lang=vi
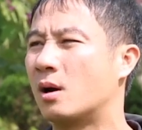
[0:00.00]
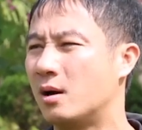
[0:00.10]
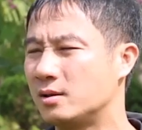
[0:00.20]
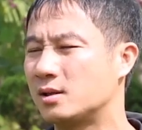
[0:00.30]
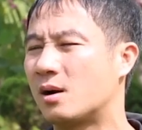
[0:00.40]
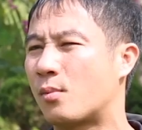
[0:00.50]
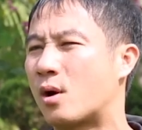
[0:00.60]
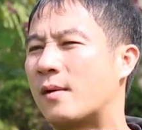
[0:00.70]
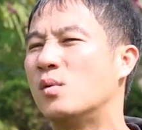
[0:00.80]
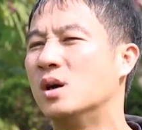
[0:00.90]
cỡ như Singapore
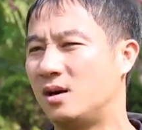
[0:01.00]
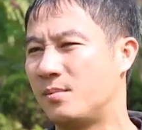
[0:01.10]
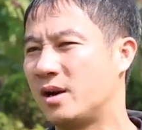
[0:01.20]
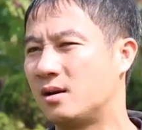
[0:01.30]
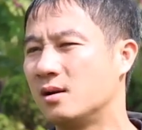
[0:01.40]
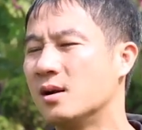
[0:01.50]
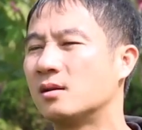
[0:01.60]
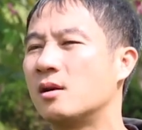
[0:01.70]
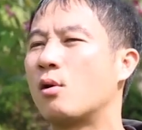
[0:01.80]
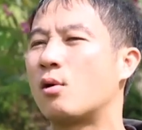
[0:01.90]
đã phòng ngự là mình
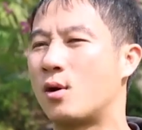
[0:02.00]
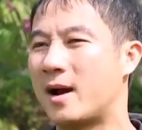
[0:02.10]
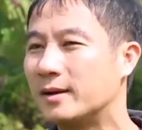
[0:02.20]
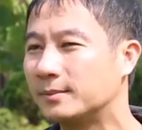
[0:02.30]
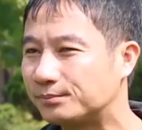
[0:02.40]
tương đối khó khăn.